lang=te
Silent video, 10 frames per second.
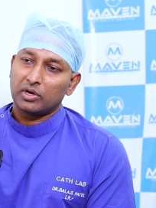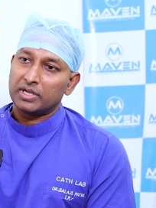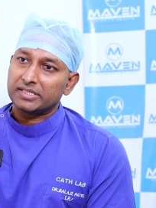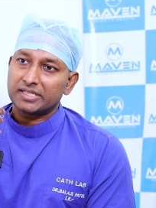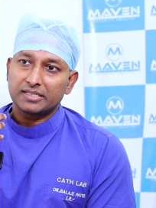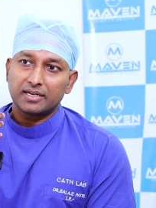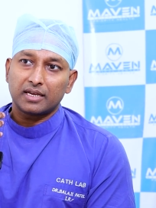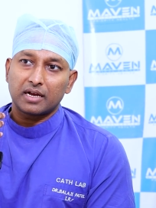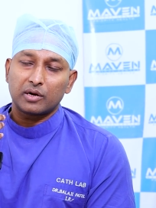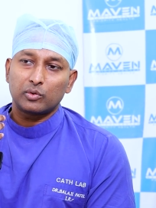
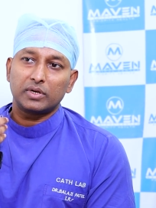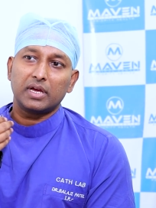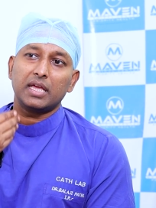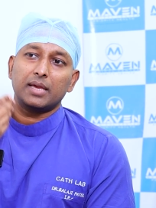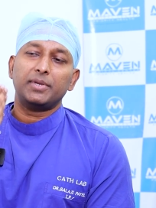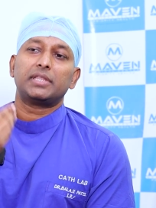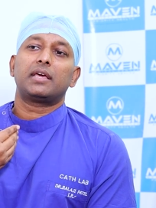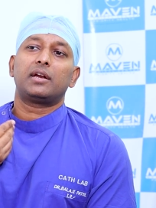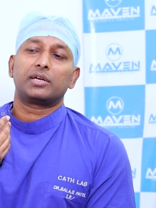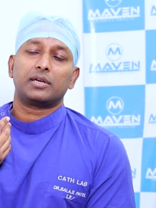లీజన్స్నే కాకుండా హెమీ
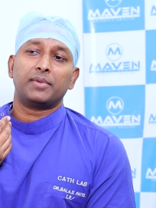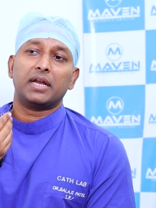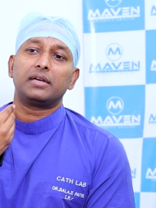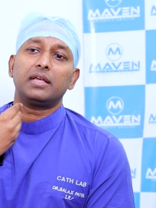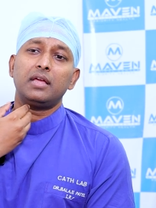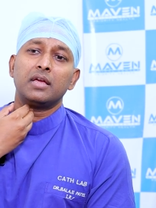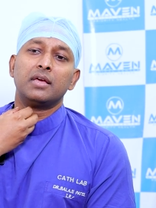థైరాయిడ్టమీ అంటే